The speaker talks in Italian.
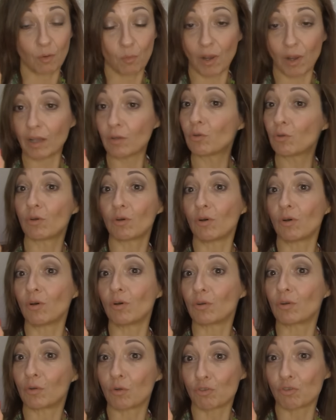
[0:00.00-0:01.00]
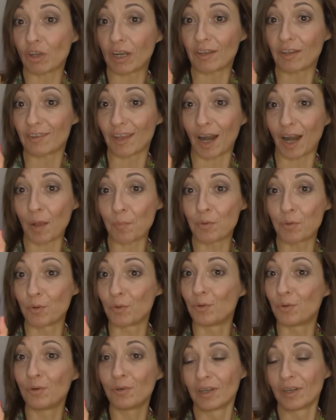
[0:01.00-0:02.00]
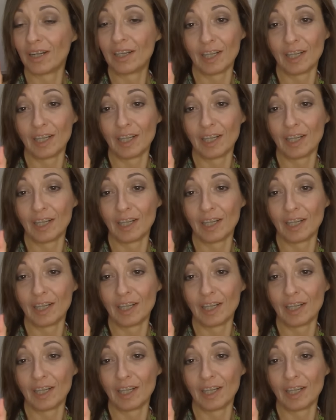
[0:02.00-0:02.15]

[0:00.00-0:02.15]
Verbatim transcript: quando non ce ne sarà più